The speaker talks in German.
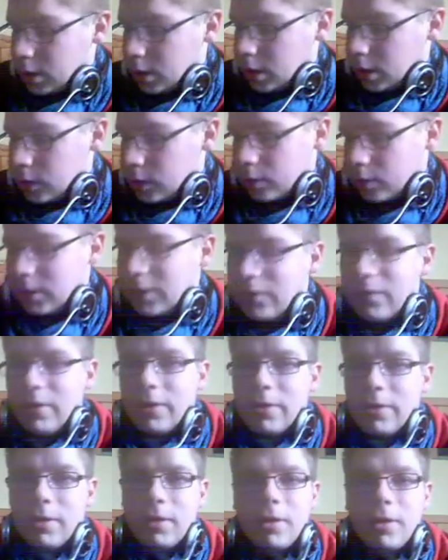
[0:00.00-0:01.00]
So, das
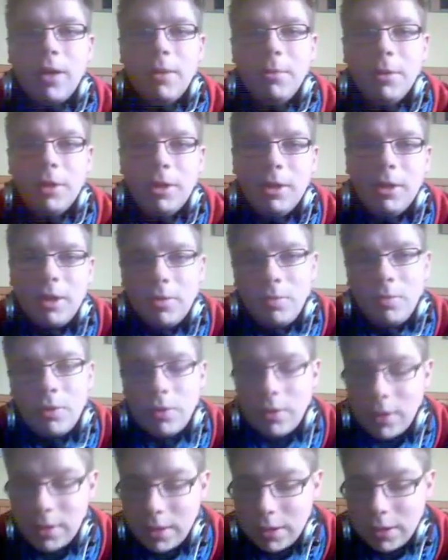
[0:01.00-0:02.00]
war's dann jetzt halt mit den Xbox
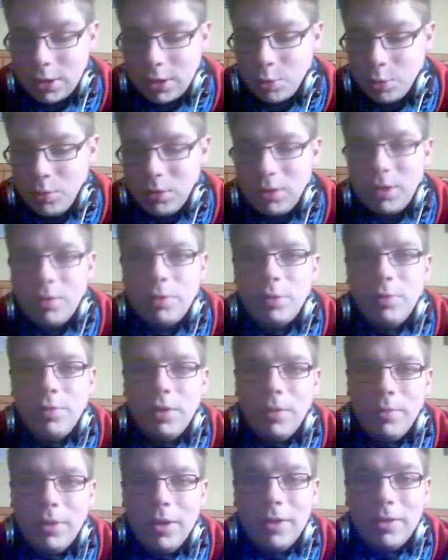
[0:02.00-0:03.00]
360 Spielen. Habe ich mir
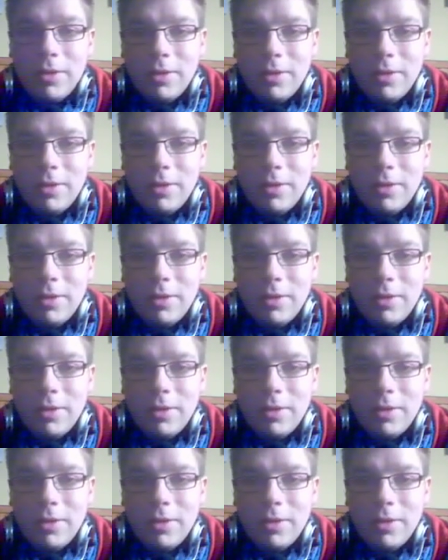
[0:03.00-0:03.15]
am meisten